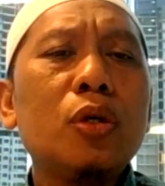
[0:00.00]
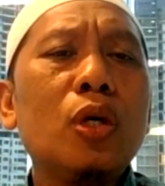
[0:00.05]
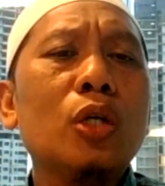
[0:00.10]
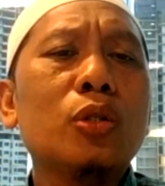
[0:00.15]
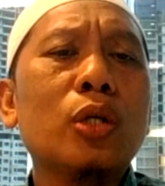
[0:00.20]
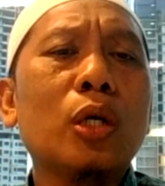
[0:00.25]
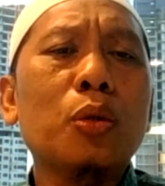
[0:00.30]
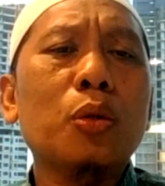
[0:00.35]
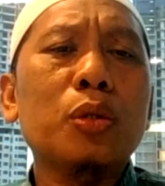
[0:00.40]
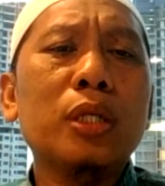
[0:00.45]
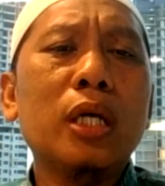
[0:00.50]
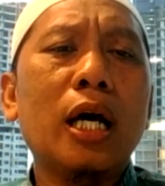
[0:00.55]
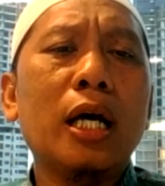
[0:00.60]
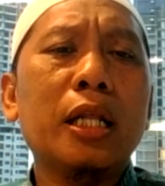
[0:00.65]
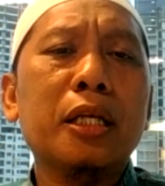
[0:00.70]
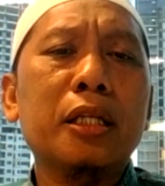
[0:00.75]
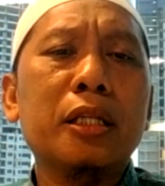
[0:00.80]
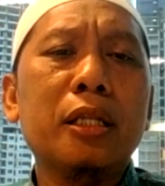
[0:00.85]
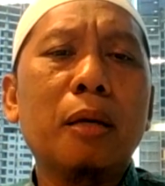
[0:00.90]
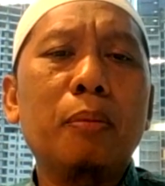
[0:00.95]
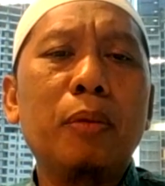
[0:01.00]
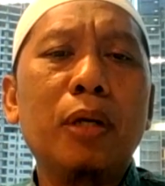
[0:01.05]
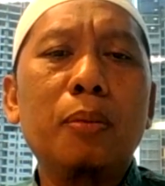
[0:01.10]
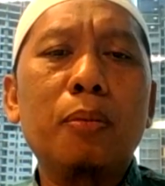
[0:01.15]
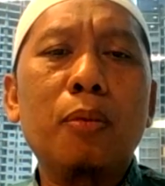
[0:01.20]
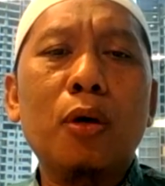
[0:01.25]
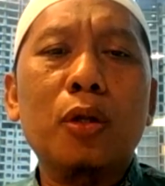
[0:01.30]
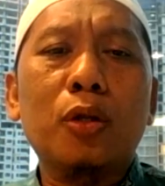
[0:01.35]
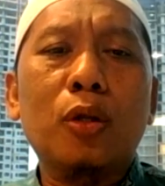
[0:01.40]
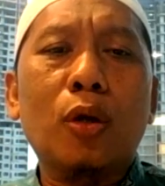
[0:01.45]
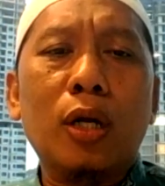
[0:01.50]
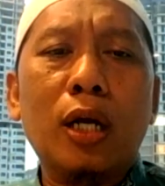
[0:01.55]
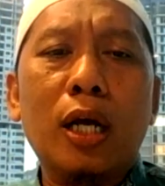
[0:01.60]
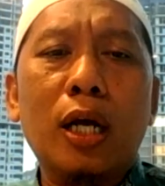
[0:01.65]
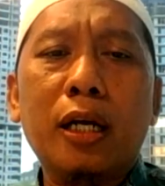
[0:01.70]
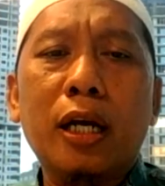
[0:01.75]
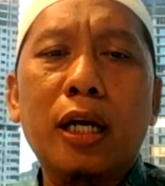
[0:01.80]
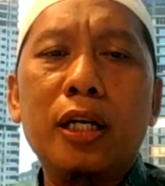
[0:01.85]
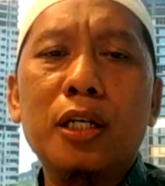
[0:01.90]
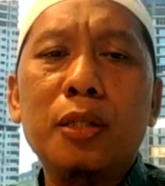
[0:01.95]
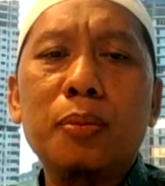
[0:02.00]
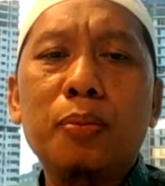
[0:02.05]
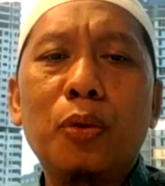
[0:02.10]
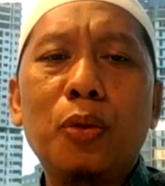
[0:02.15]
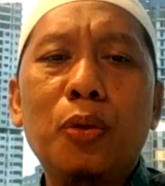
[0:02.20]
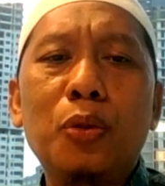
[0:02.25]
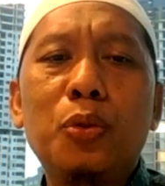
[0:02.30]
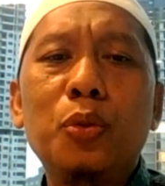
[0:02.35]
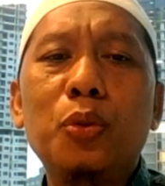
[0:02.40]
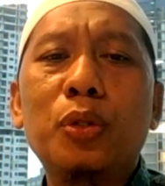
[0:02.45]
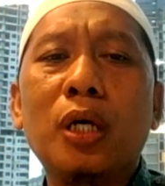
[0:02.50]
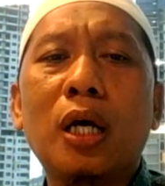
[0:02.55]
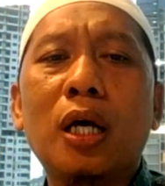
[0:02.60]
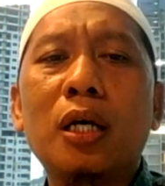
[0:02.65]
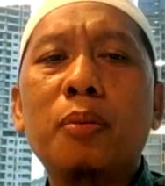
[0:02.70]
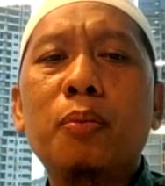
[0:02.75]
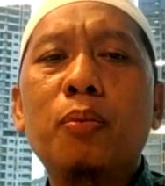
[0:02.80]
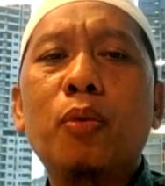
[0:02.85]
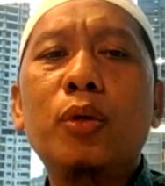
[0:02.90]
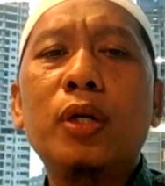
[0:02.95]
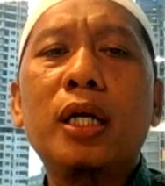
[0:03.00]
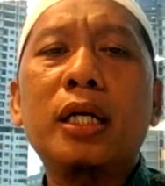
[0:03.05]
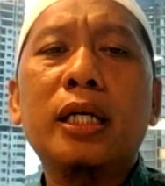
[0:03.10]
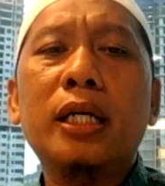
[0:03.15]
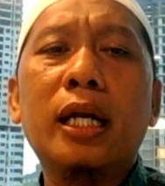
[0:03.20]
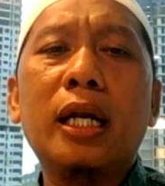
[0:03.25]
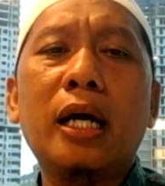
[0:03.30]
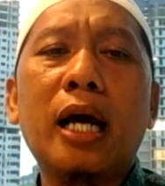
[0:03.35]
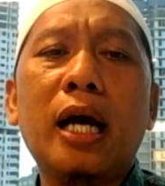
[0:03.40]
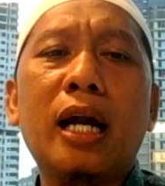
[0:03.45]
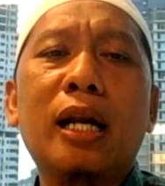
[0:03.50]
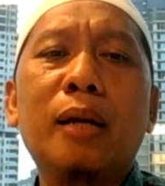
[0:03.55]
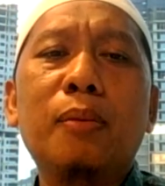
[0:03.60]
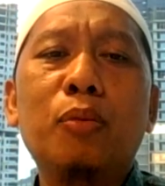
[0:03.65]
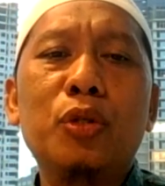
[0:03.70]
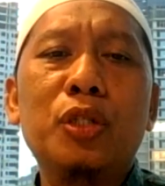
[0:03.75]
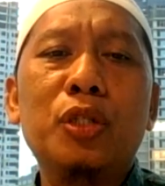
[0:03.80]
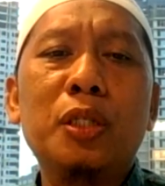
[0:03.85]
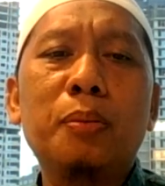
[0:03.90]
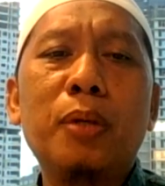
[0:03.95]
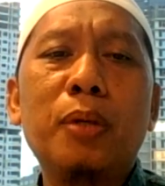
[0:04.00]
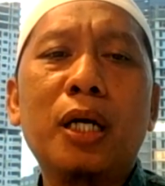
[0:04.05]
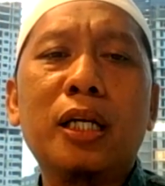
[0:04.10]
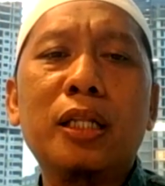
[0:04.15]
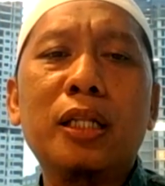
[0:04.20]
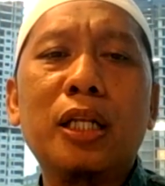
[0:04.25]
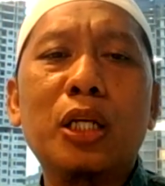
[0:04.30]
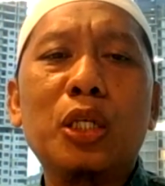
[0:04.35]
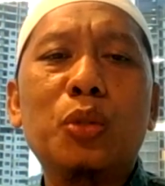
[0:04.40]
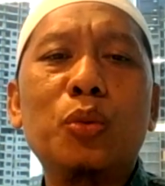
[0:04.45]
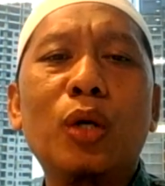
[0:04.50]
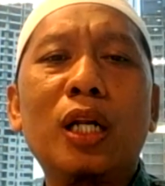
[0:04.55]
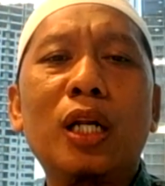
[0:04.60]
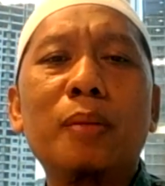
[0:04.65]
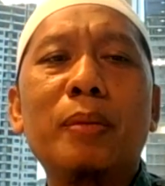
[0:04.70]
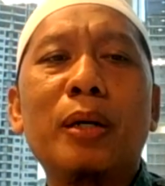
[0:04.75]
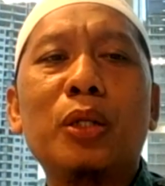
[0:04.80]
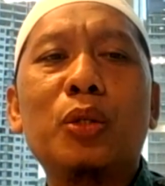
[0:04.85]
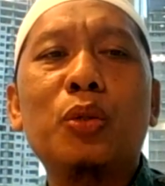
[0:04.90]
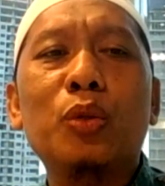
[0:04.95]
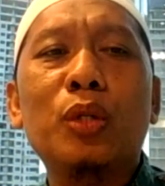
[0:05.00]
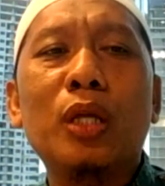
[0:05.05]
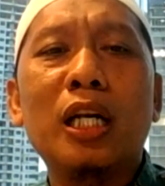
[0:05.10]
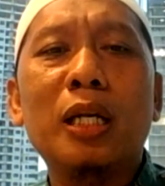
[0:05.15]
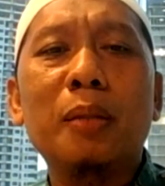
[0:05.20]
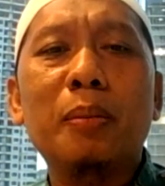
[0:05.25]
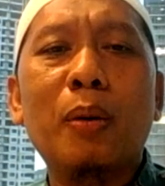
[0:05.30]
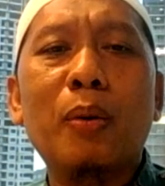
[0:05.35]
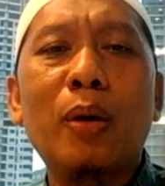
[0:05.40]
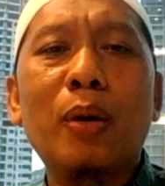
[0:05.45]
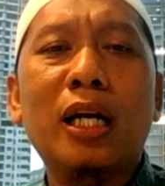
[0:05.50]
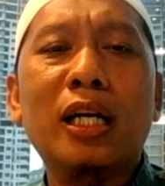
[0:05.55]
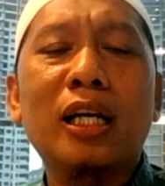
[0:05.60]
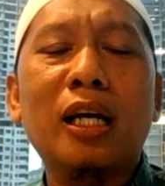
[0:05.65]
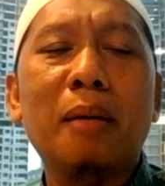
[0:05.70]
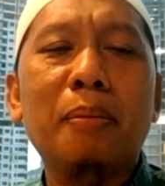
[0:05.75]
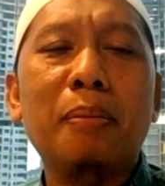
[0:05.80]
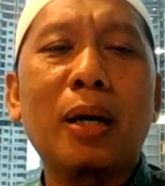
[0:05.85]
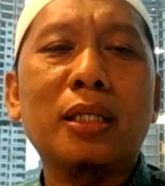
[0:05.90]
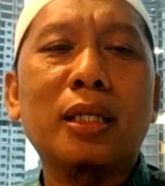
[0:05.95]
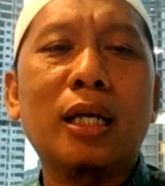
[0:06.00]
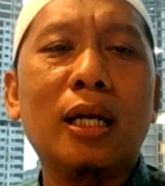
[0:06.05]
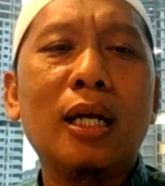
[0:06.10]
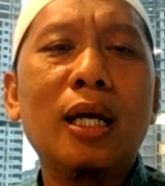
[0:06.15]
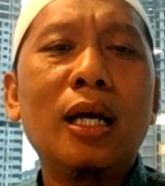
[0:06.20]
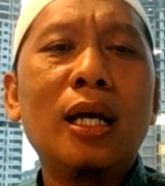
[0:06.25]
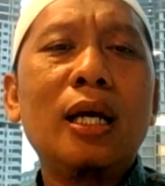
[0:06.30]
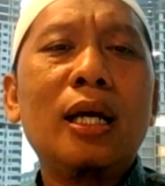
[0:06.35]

suatu saat kita beli motor harganya 10 juta, kemudian karena ada musibah kita jual 5 juta di bawah harga pasar.